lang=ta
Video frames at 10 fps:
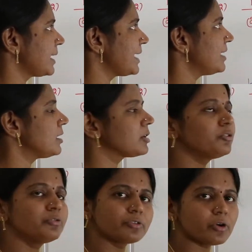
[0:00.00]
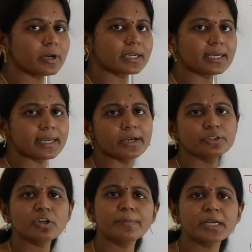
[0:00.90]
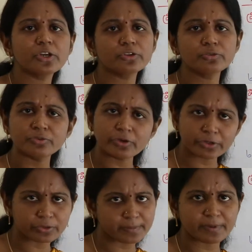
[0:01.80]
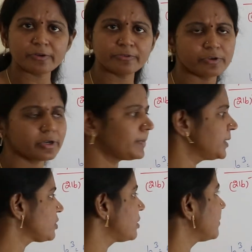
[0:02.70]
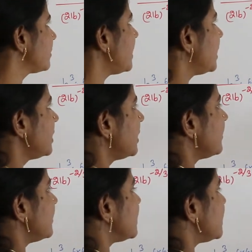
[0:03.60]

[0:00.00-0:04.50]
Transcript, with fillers: நீங்கள் என்ன இருக்குது ஃபோர் இருக்கு இல்லையா ஸோ அப்படின்னா அது ஃபோர் டு தி பவர் ஃபோர் அப்படின்னு சொல்லிட்டு வருமா விச்